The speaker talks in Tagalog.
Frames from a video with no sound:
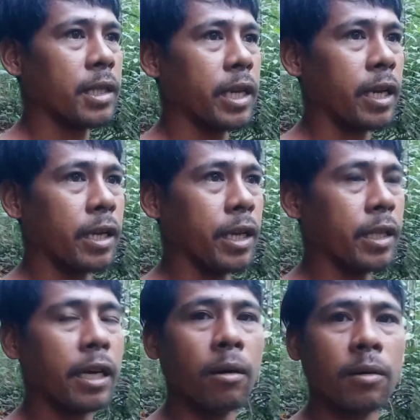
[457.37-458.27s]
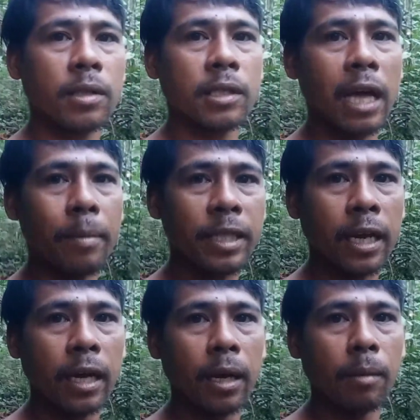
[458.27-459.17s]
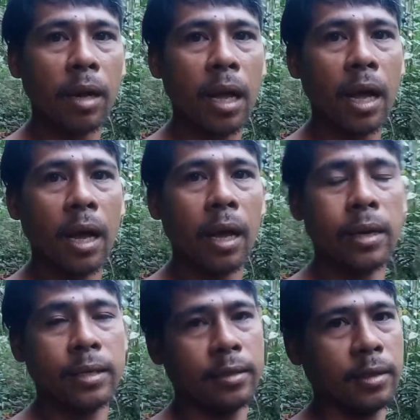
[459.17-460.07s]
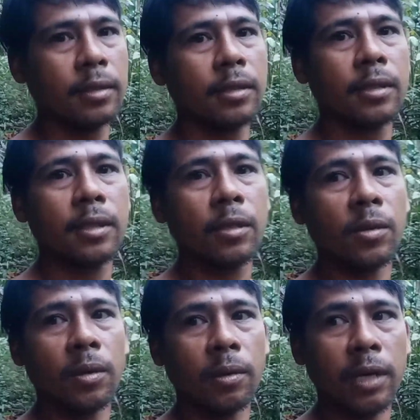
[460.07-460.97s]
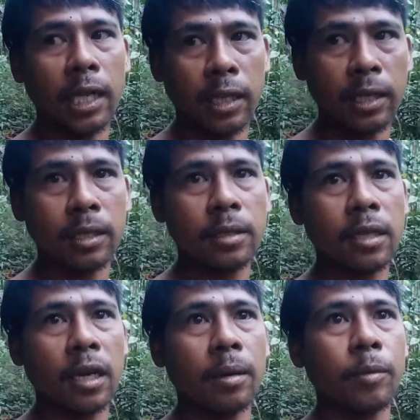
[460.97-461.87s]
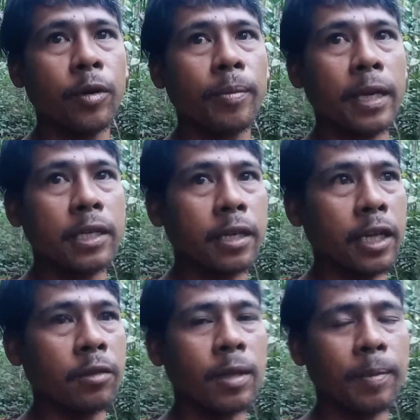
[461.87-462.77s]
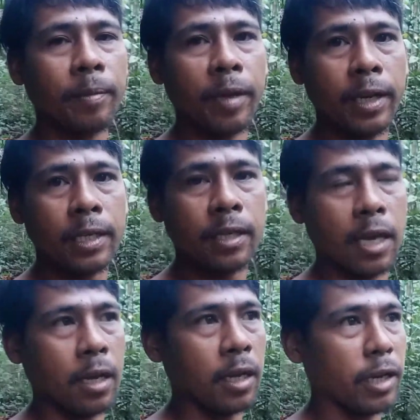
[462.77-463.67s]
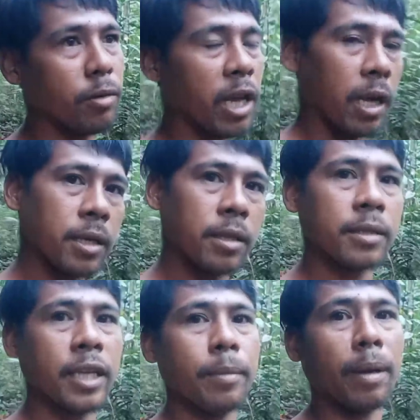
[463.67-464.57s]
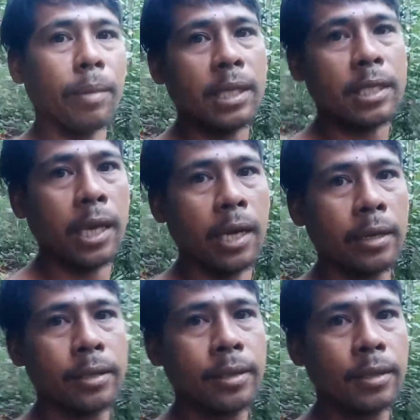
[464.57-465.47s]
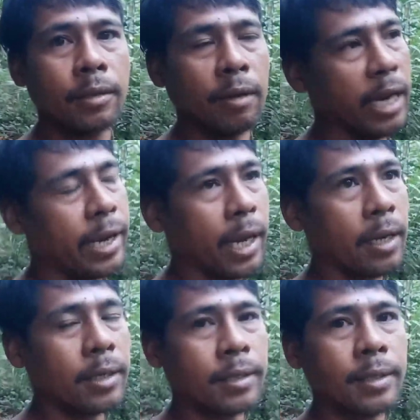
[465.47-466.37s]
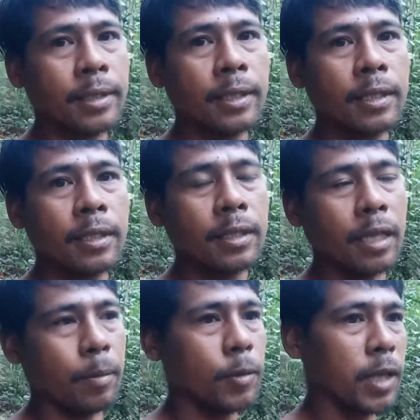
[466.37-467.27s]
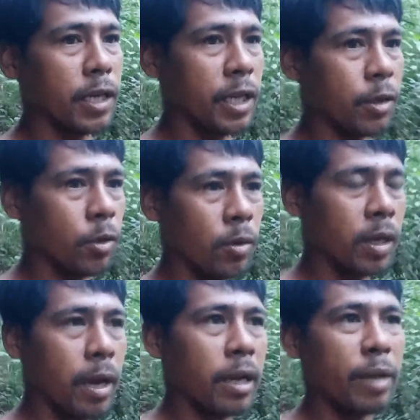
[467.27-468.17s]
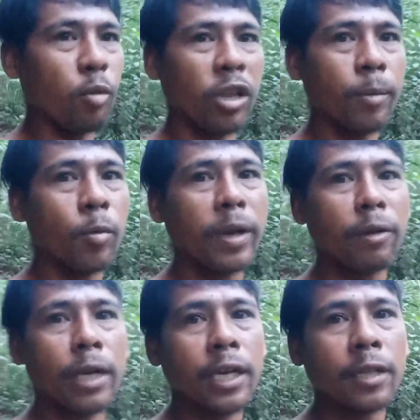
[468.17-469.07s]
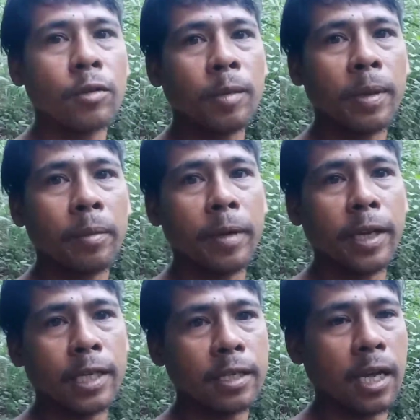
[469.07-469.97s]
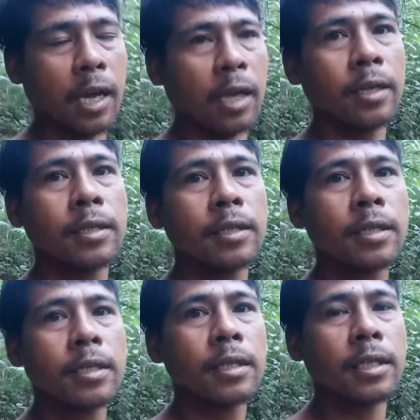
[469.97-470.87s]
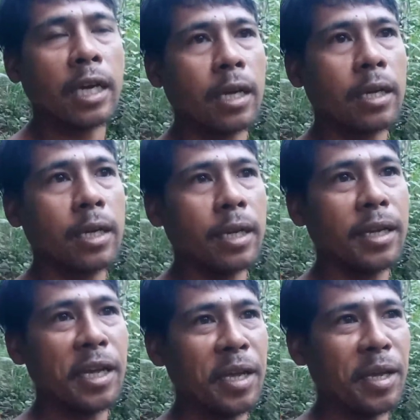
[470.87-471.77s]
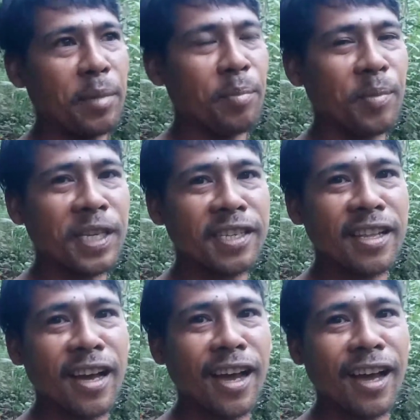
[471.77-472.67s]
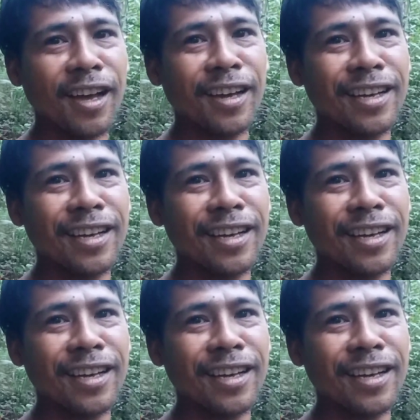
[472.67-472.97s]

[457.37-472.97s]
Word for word: sa nakikita ko ang dami talagang mga guro natin na bird passer dito sa Pilipinas na ando na sa ibang bansa wala na tapos andito da, libo-libo pa yung andito sa Pilipinas na, na imbis na